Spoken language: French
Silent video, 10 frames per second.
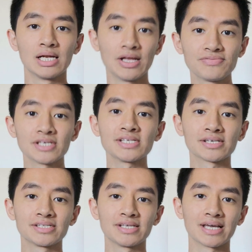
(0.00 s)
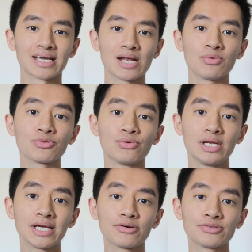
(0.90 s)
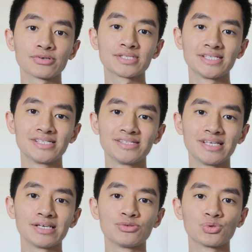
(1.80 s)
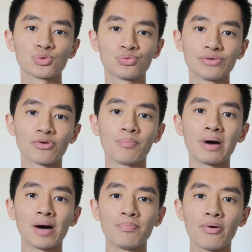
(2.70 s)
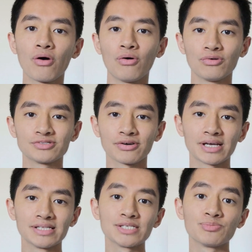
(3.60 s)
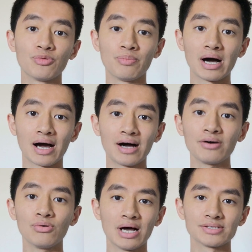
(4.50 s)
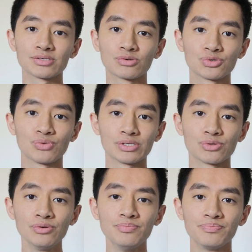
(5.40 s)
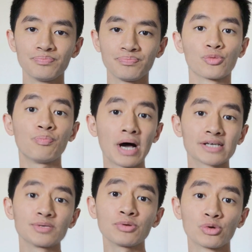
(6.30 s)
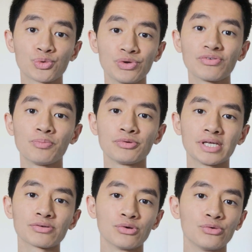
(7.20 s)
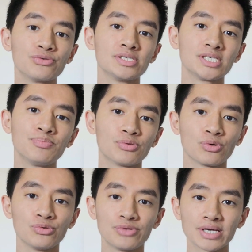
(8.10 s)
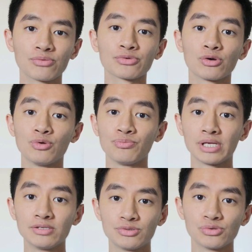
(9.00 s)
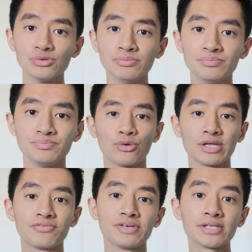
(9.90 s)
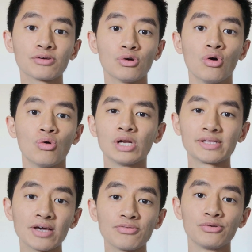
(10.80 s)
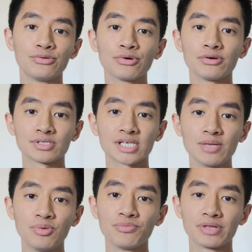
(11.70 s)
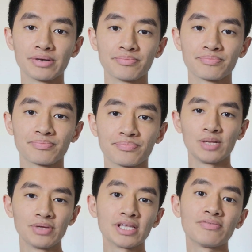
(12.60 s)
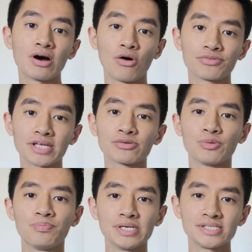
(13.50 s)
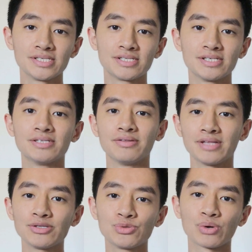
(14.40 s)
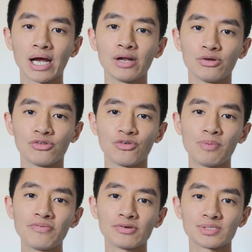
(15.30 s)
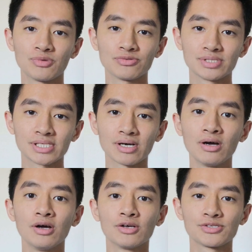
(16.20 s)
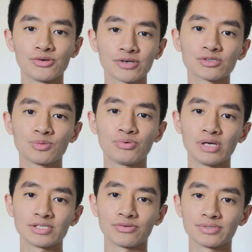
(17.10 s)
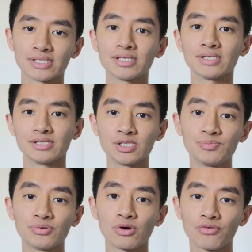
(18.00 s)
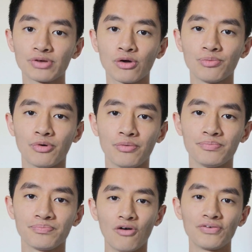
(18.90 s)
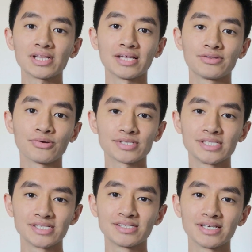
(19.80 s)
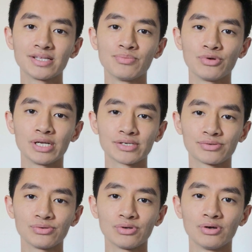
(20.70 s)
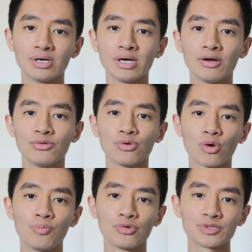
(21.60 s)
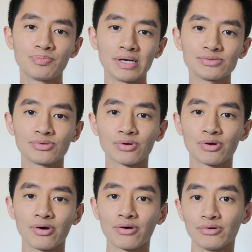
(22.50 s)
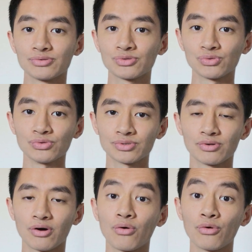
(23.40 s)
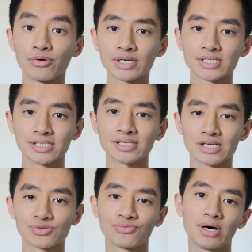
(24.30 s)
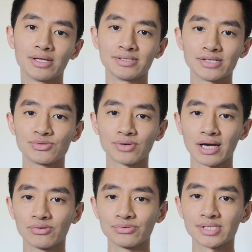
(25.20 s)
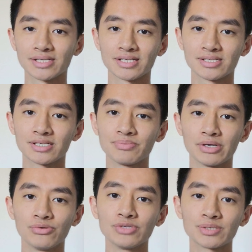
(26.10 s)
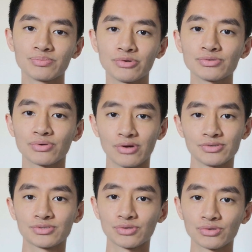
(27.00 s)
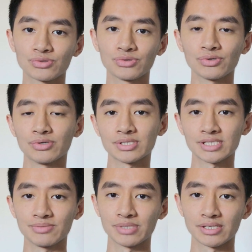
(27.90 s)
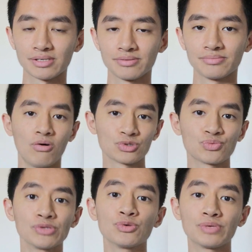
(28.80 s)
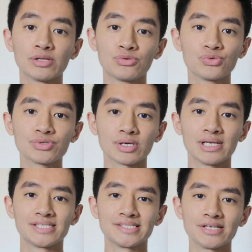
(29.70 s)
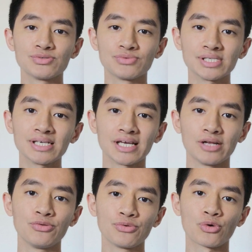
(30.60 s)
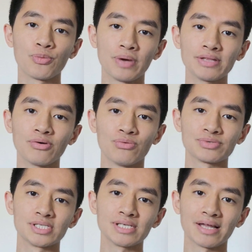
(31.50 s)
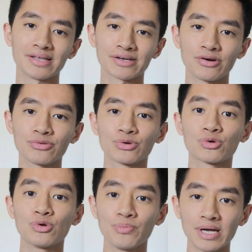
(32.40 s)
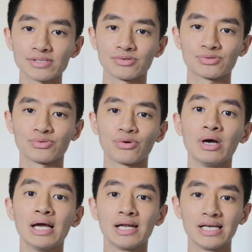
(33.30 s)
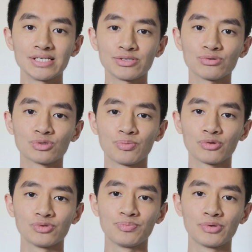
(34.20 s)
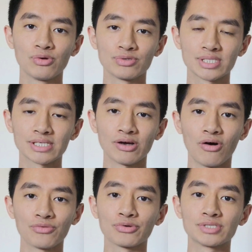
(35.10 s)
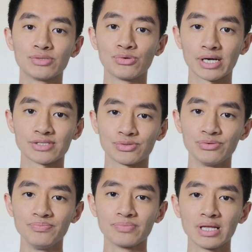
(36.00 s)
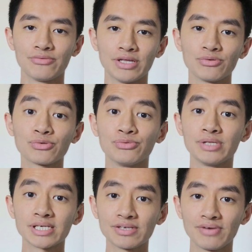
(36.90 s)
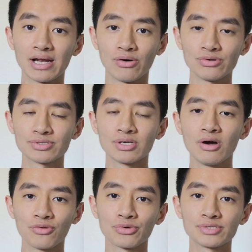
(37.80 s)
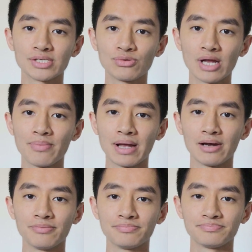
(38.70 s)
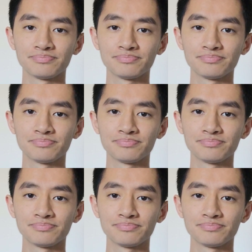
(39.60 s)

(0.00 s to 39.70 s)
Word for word: L'EFSA s'inquiétait également de l'écotoxicité du cuivre par rapport aux organismes marins ainsi qu'aux oiseaux. Donc par exemple, le cuivre peut être utilisé pour lutter contre le mildiou dans les vignes ou la tavelure chez les pommiers. Il est bien d'avoir en tête que pesticides naturel ne veut pas forcément dire sans risque pour la santé ni pour l'environnement. En fait, la toxicité des molécules ne repose pas sur leur source, leur origine, qu'elle soit naturelle ou synthétique, mais uniquement sur leur structure chimique. En juin 2012, les États-Unis l'Union européenne ont signé un accord de commerce sur l'échange de produits biologiques entre ces deux régions, et on a donc une équivalence entre ces deux labels.